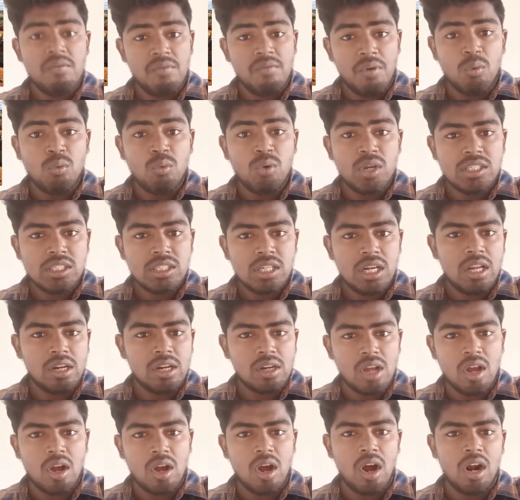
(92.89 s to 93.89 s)
ஃபவுண்டேஷனில்
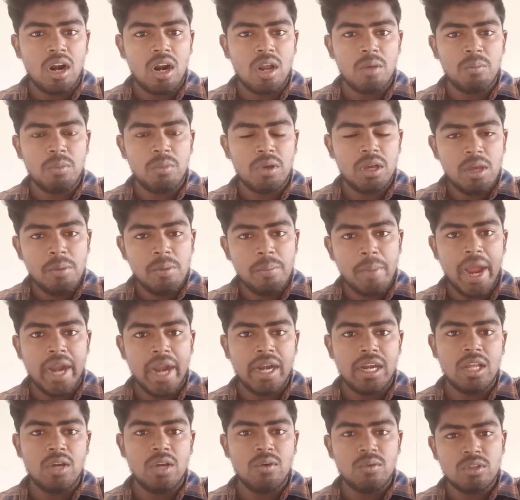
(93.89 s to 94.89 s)
இருக்க காலமுக்கு
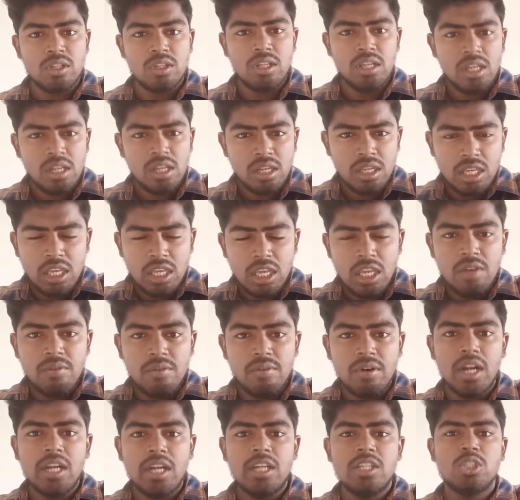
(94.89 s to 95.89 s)
மேட்டுக்கு வந்து
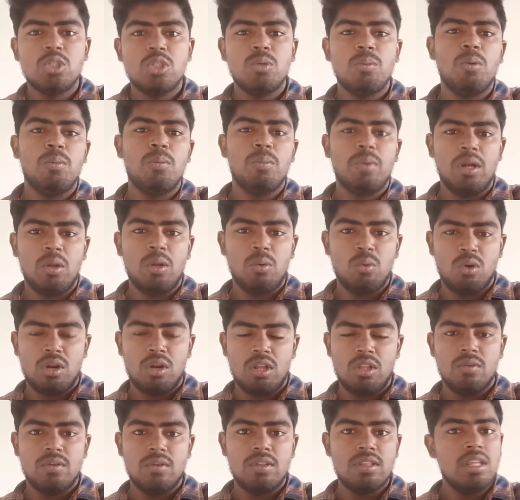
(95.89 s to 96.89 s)
ஈவனாக டிஸ்ட்ரிபியூட் பண்ணி
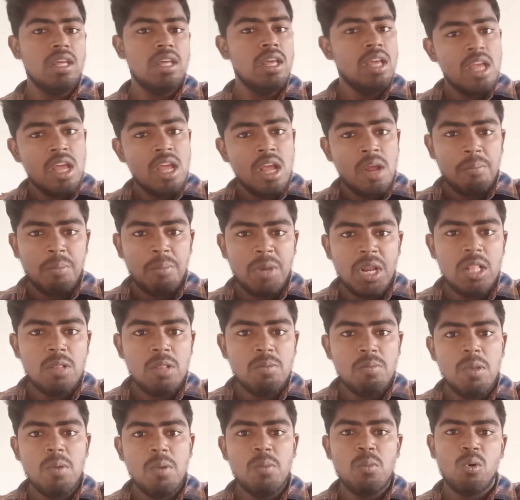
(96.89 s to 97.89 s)
விடுறது வந்து
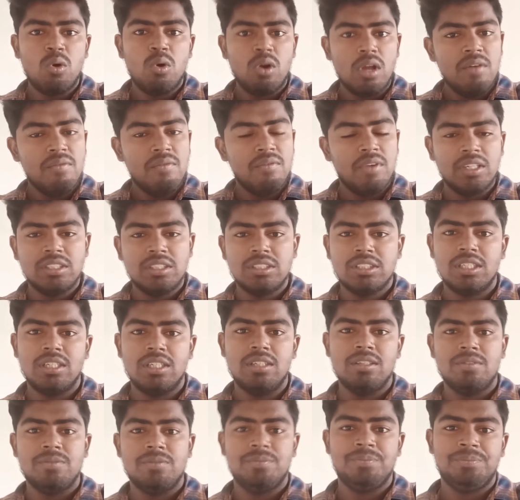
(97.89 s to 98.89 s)
பிளிட் பீமோட ஃபங்க்ஷன்